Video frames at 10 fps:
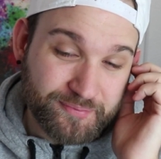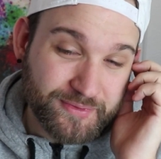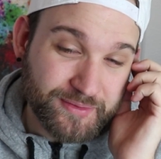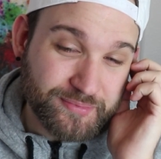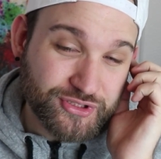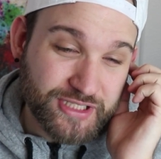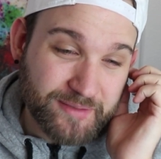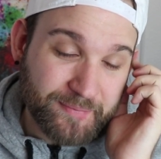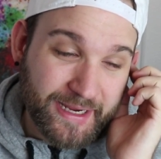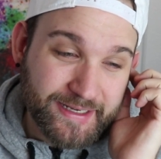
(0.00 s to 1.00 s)

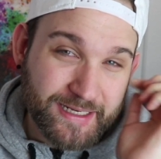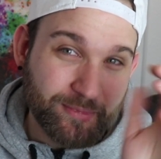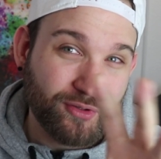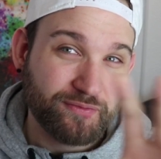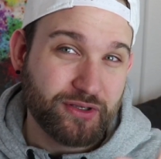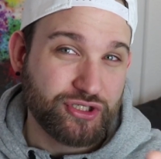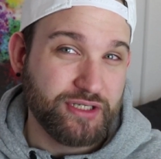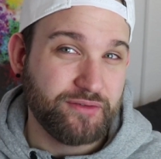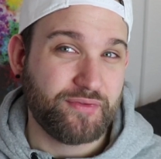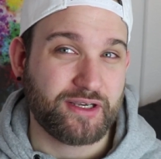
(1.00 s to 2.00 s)
besteht mein Leben aus
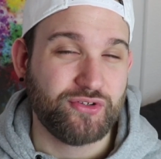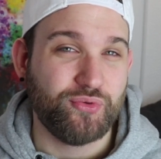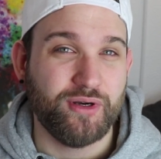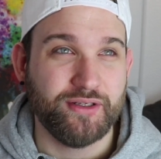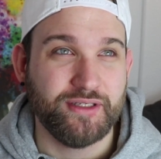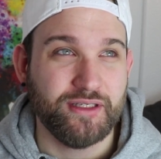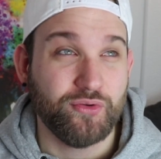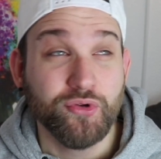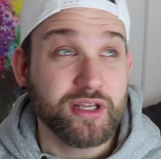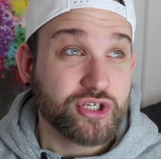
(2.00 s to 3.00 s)
verschiedenen Faktoren,
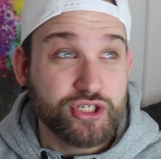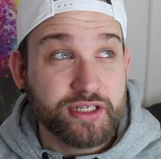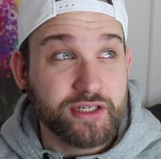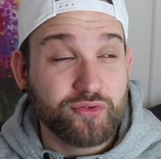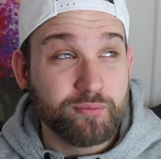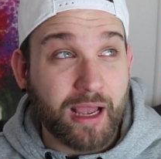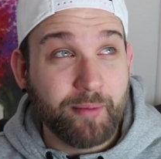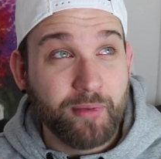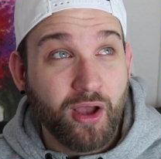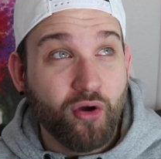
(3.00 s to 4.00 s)
die unterschiedlich zu
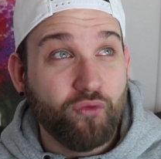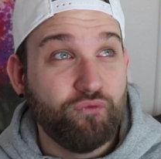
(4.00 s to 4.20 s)
meinem